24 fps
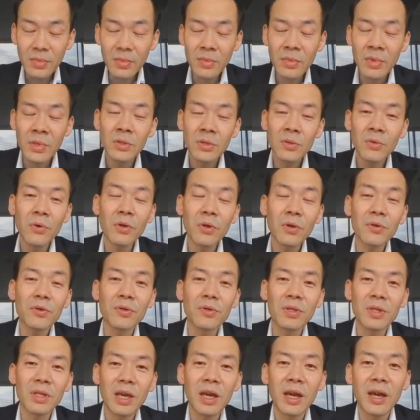能力っ
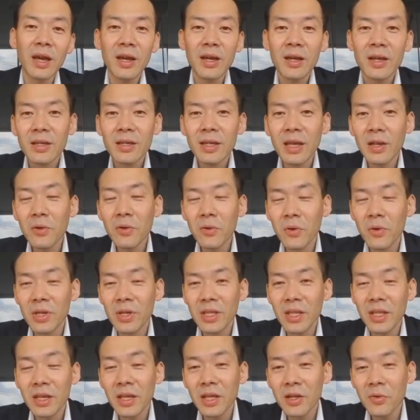て結構い
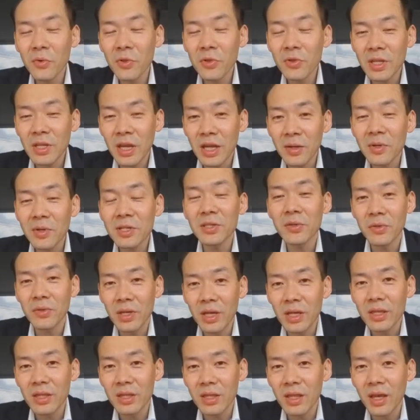ただけるものってありますよ
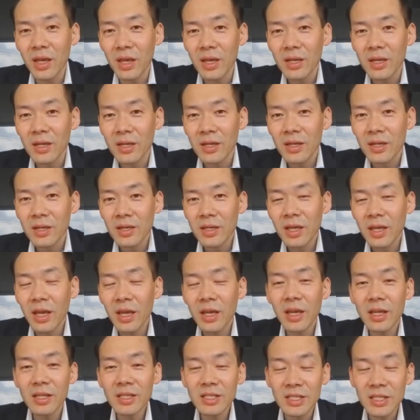ねって、経
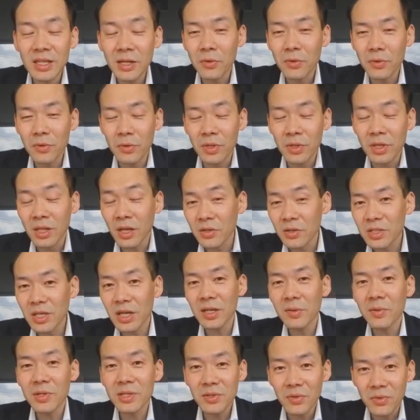験値になることってたくさんあ
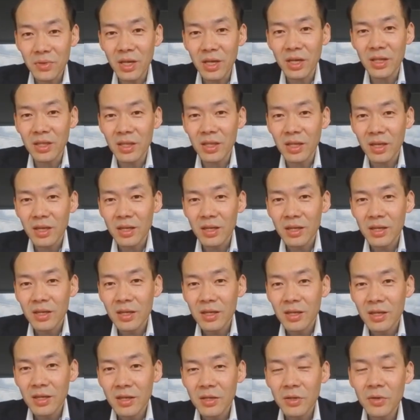りますよねって
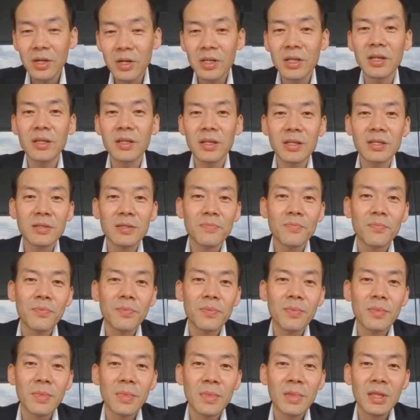言われたんです。
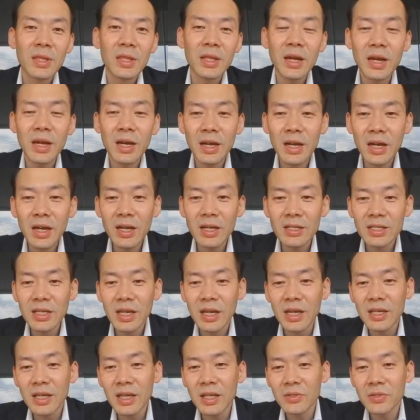だから、じゃあ
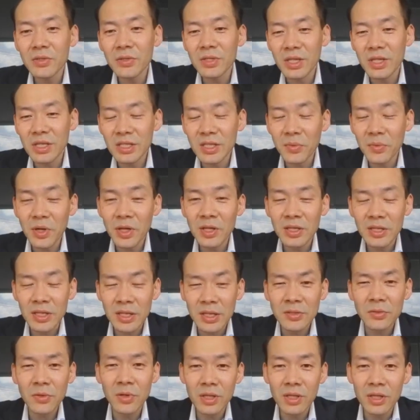嫌な上司はスタバに
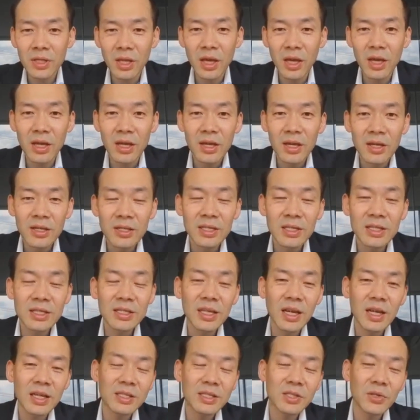誘えって、実
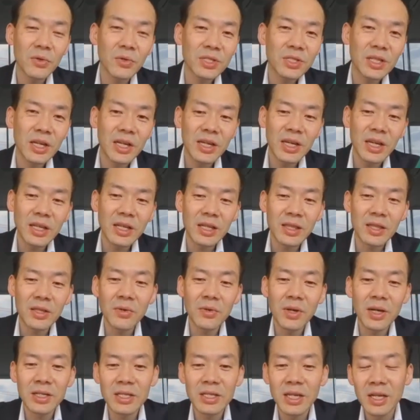際に上司が嫌だっていう
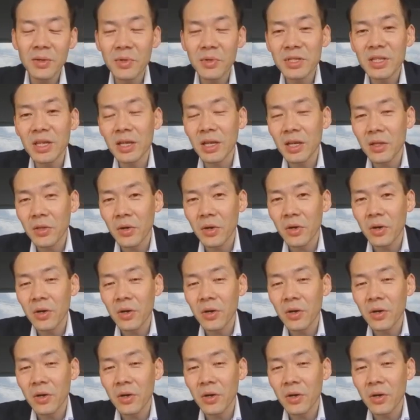わけじゃありませんけど、